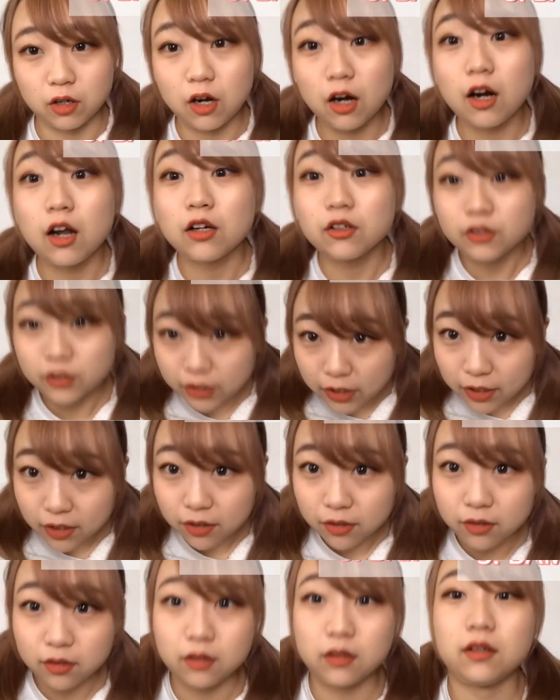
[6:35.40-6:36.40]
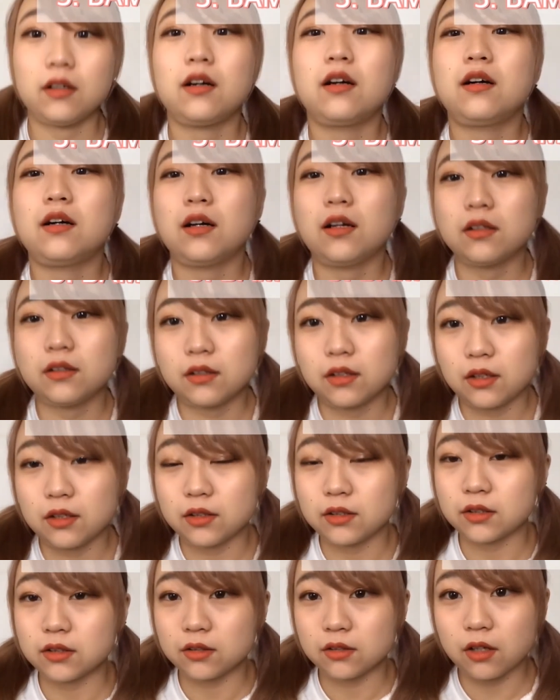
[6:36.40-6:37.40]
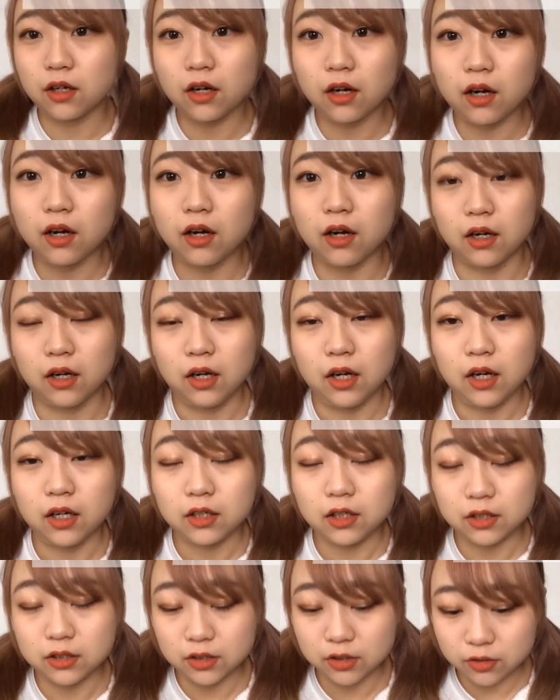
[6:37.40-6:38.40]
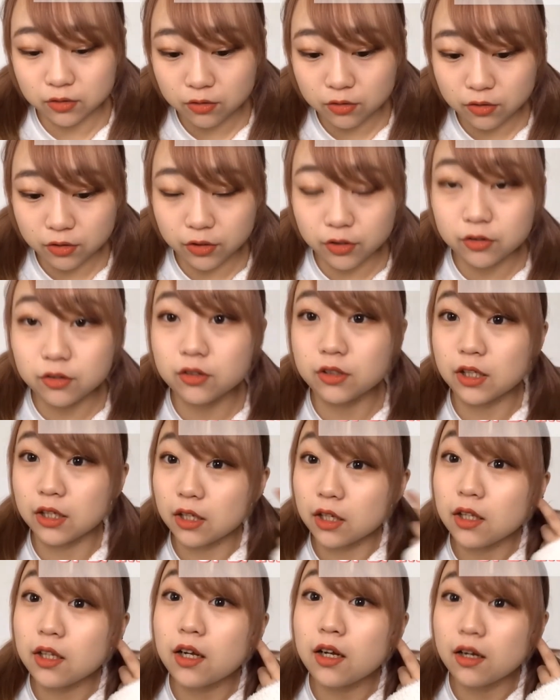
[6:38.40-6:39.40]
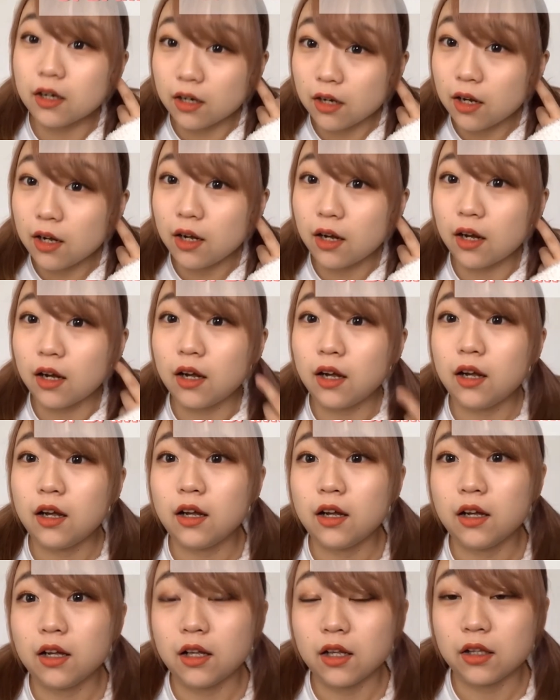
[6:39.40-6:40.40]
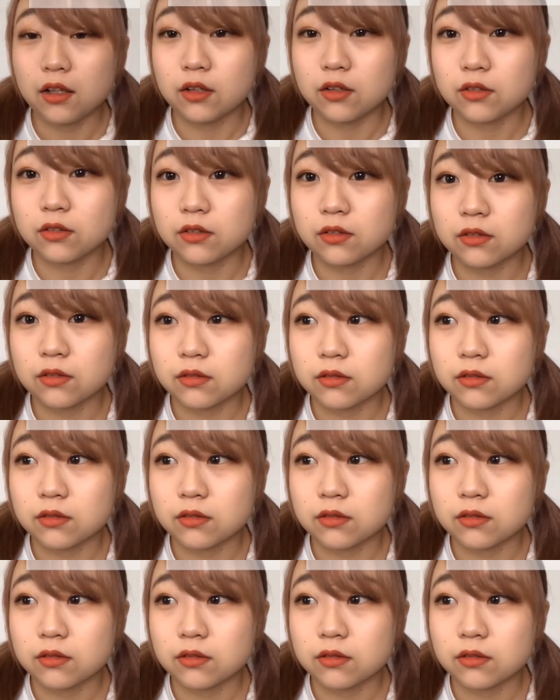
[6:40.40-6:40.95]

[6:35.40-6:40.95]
らくりがあったりするから歌詞をよく聞きながら、えっと、